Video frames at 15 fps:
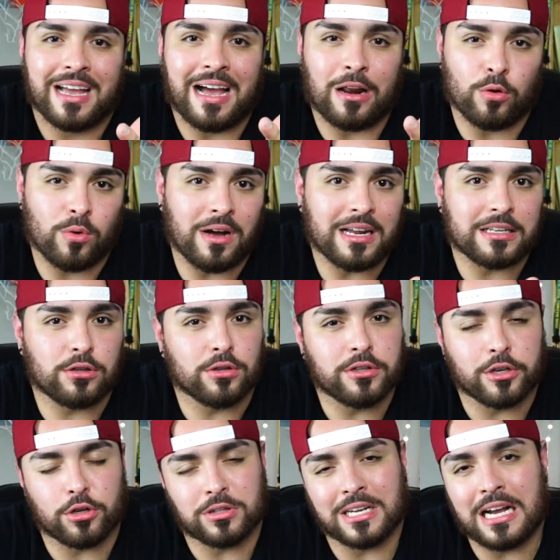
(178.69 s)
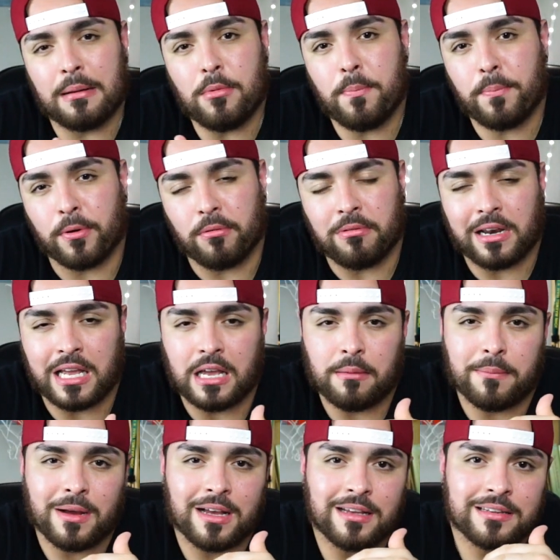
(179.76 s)
a lugares donde no tengamos
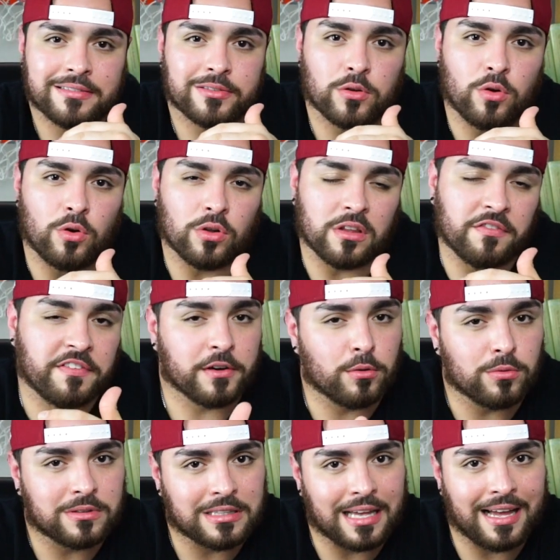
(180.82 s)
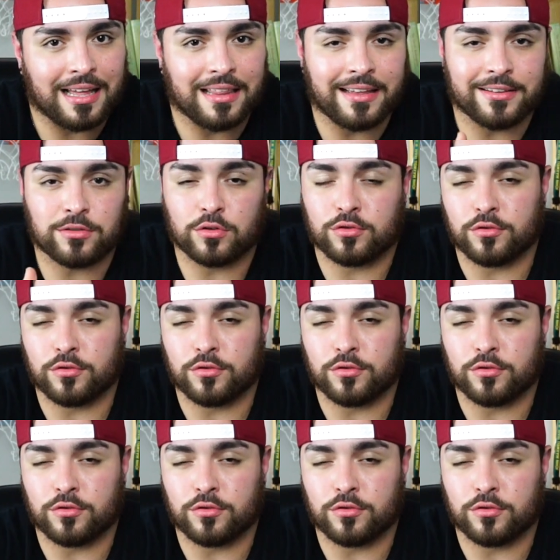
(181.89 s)
problemas o dificultades o